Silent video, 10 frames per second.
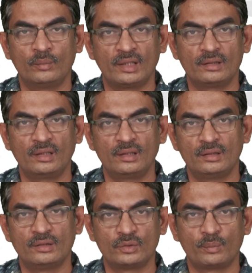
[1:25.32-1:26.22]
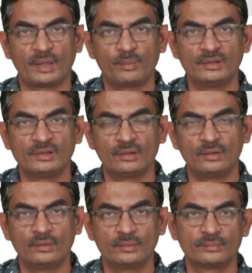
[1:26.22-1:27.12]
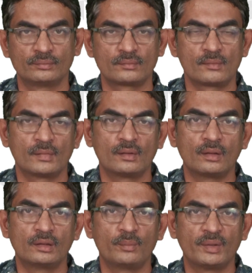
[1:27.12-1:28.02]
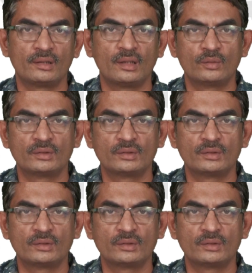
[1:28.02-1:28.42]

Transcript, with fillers: మనందరికీ తెలుసు ప్రపంచంలో అతిపెద్ద